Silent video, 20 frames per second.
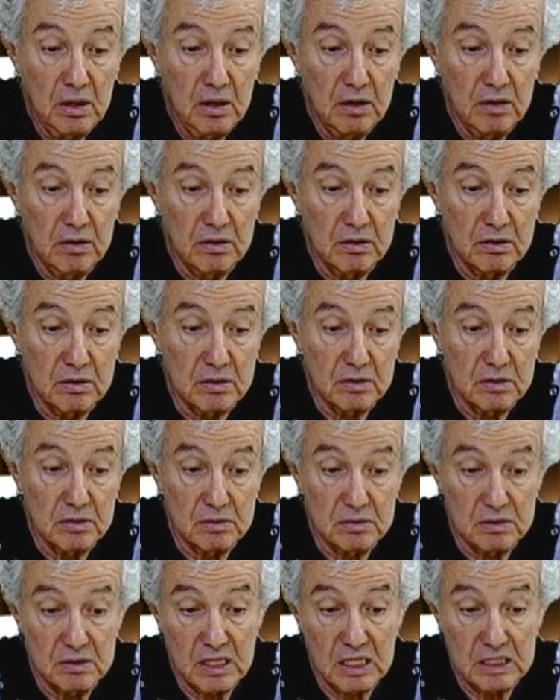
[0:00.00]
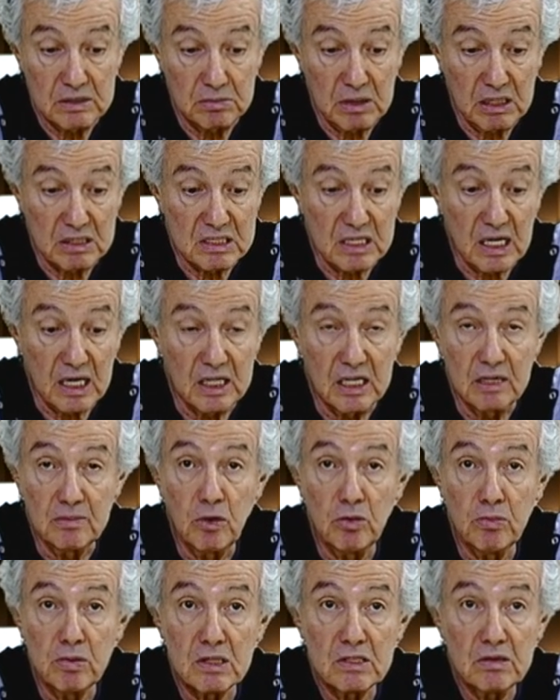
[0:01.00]
Э, скажем так, странным
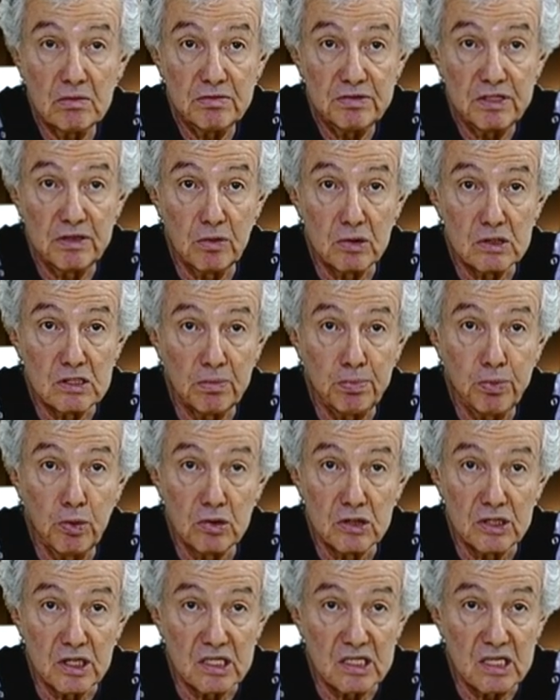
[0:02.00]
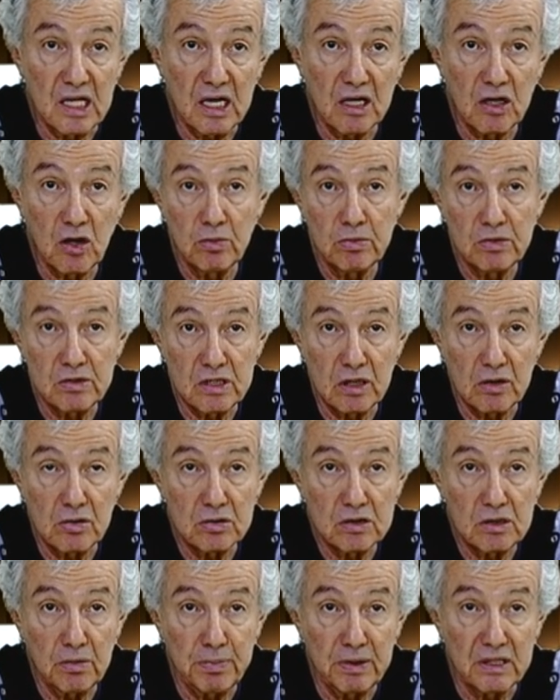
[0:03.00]
образом, всего за полчаса, огромный закон,
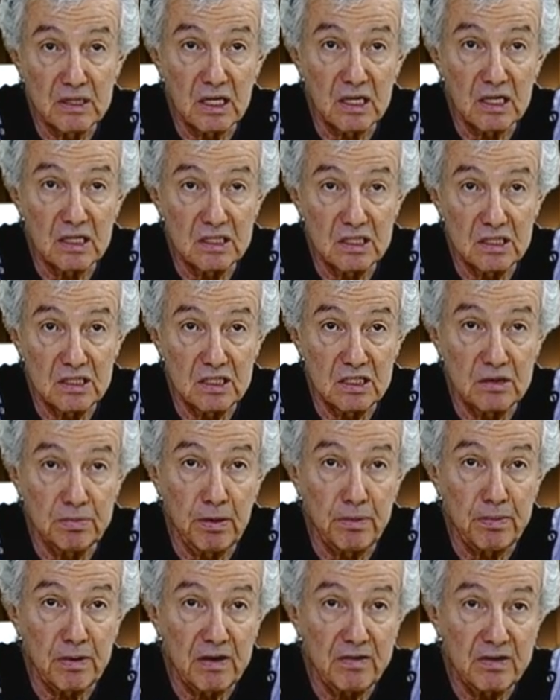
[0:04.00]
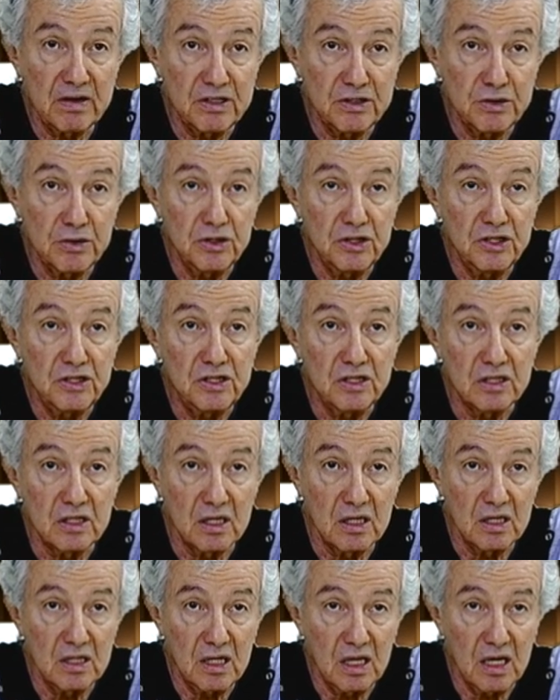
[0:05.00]
где полторы тысячи поправок еще не
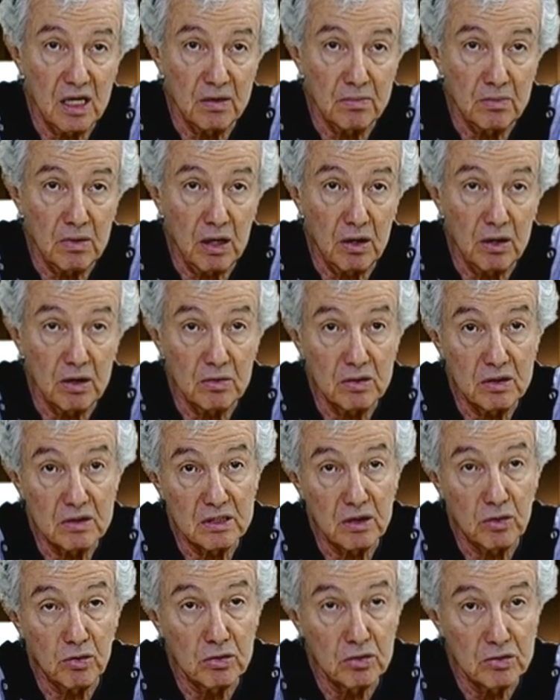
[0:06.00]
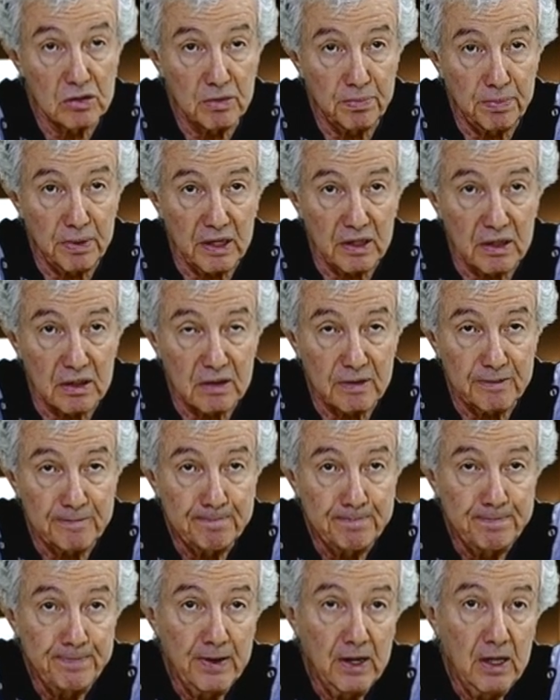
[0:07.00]
читаны никем, а закон уже принят.
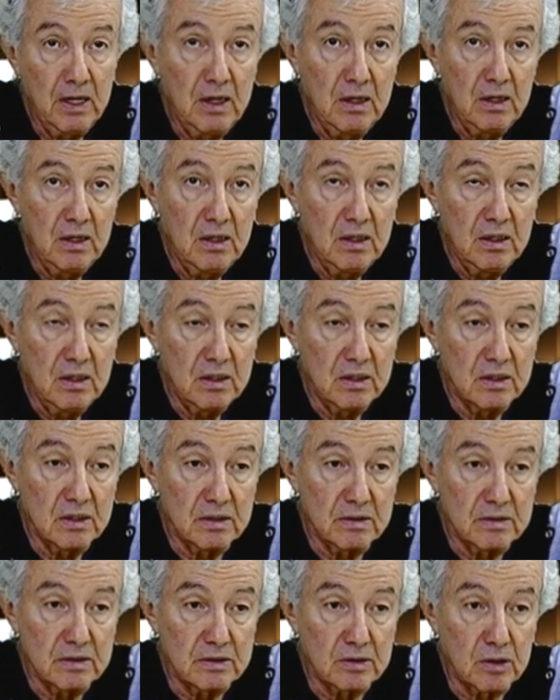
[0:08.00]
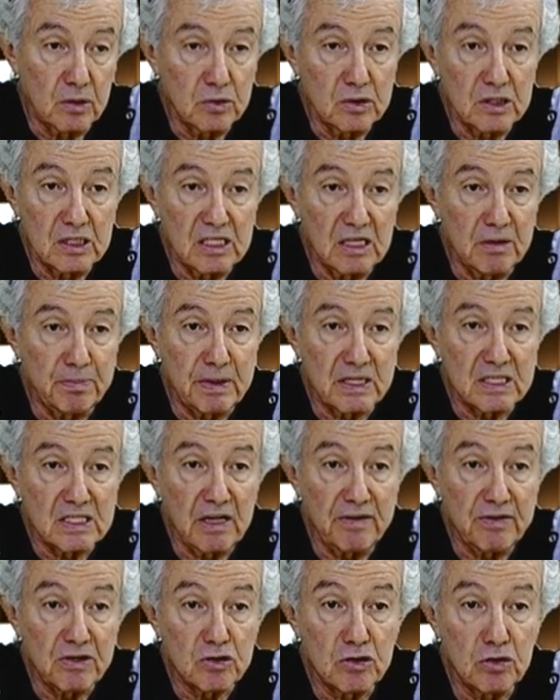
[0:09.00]
Э, трудно себе
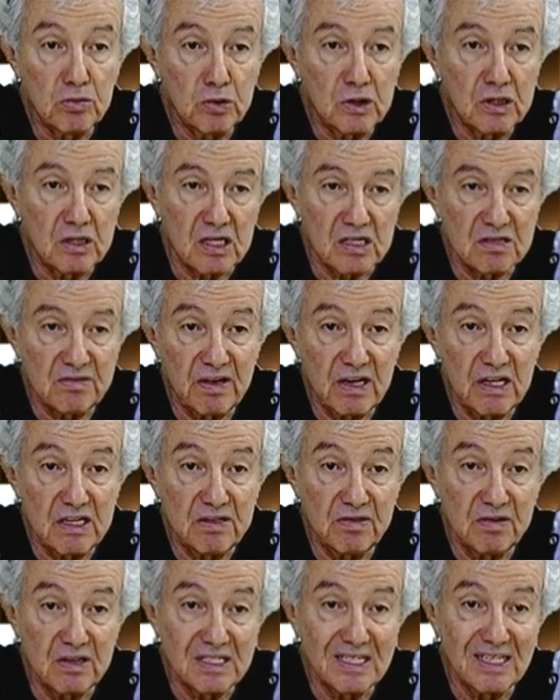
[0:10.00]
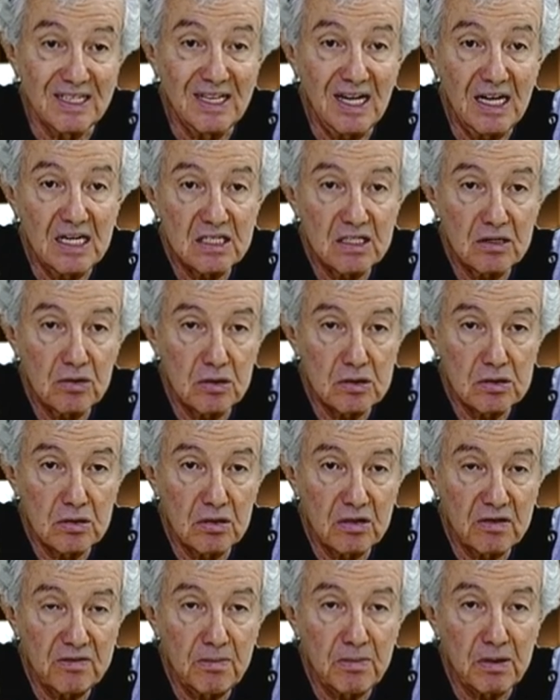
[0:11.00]
представить, что будет разворачиваться дальше, коль
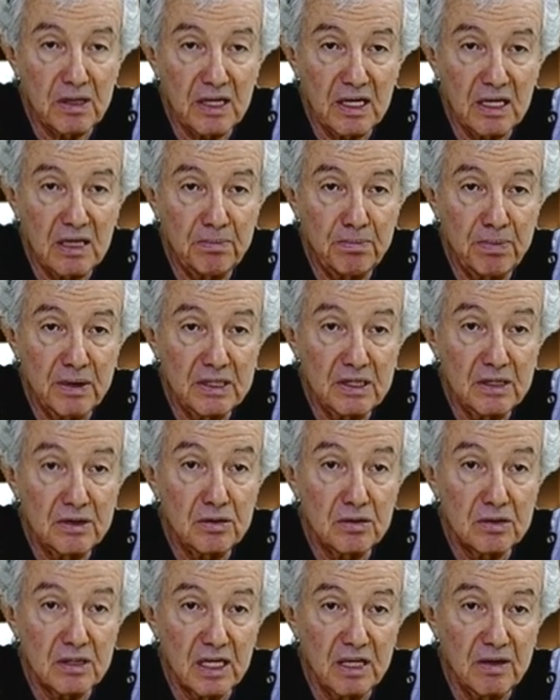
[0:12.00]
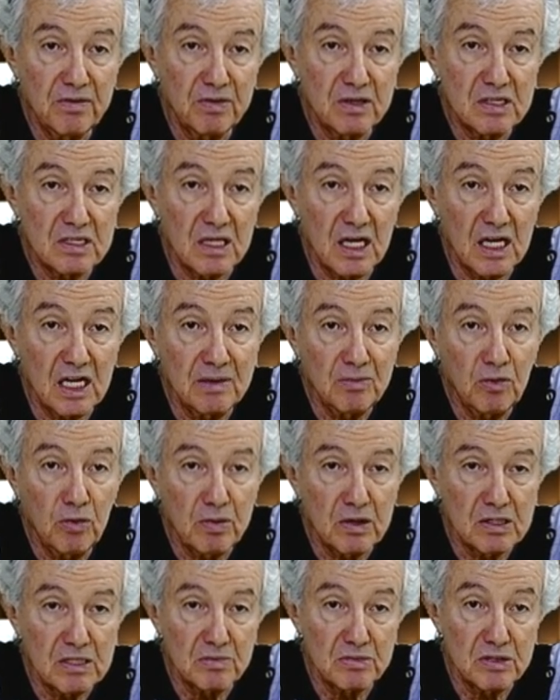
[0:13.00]
скоро выборная кампания идет таким вот странным
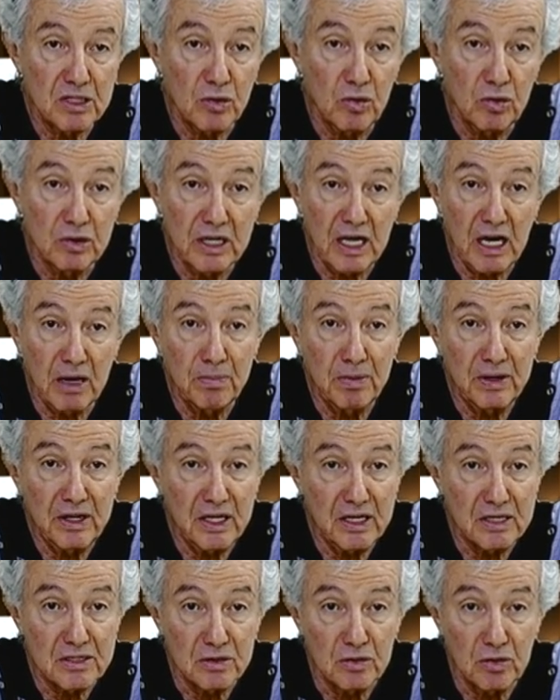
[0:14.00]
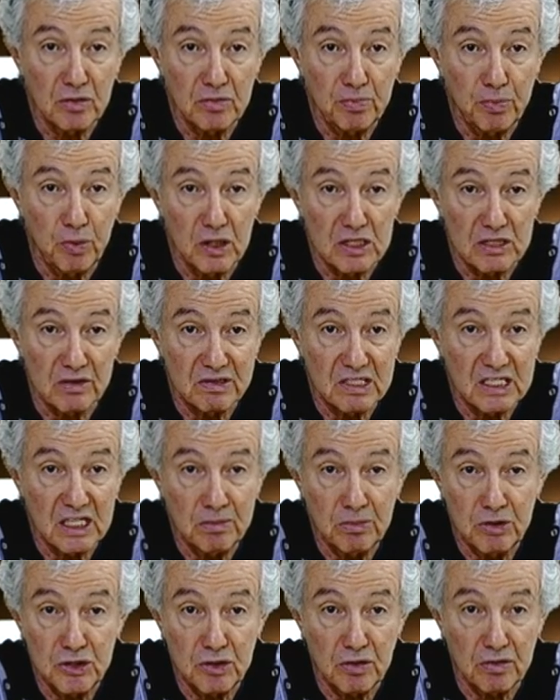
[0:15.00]
образом. Закон как бы есть, но пользоваться
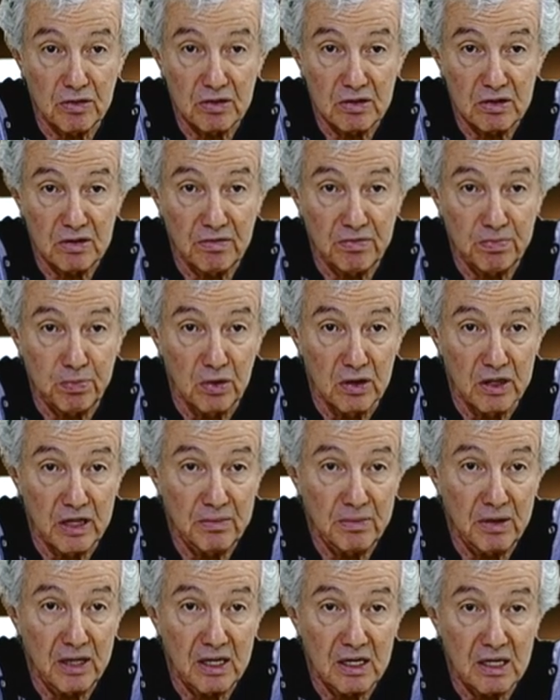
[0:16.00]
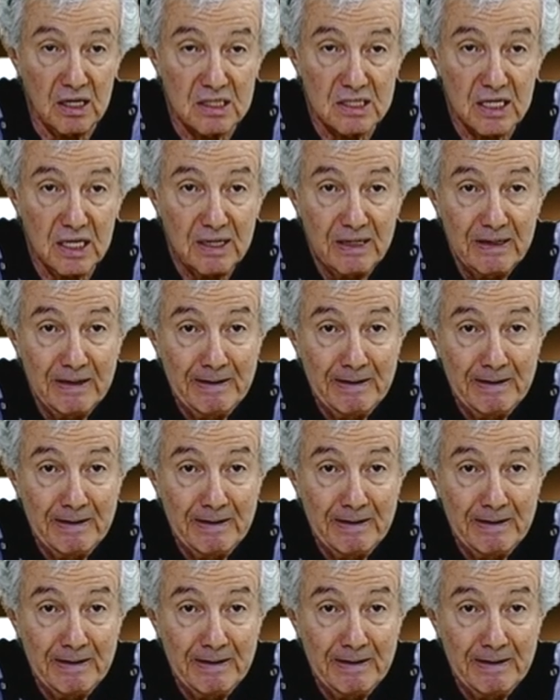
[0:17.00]
им еще в полной мере нельзя.